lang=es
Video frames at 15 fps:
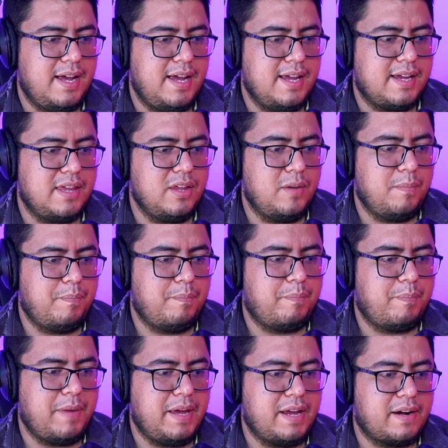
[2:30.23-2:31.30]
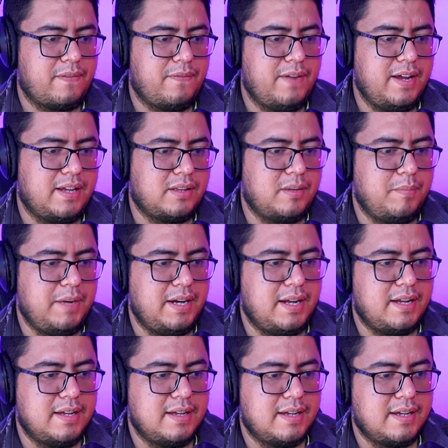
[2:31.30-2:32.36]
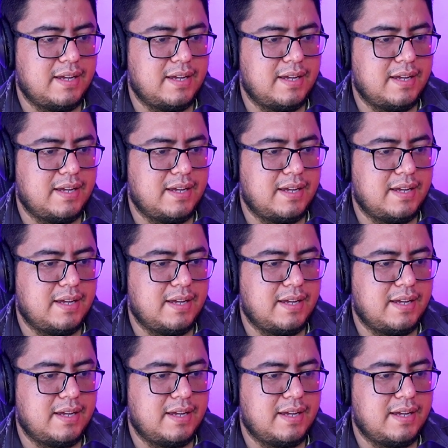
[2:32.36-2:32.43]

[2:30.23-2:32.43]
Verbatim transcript: Ahí quedó perfecto, mira.